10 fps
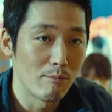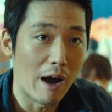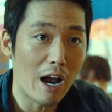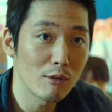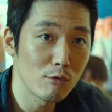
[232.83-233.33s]
Thế là
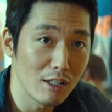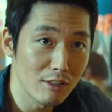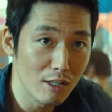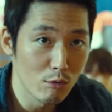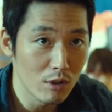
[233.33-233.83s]
chú Di
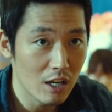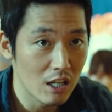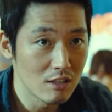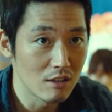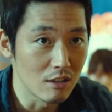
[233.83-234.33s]
hớn hở vì
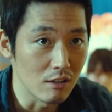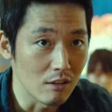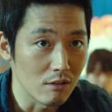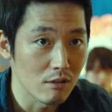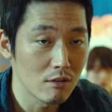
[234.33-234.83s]
sắp được làm
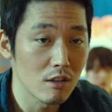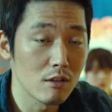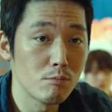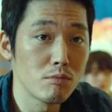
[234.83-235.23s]
dượng Di,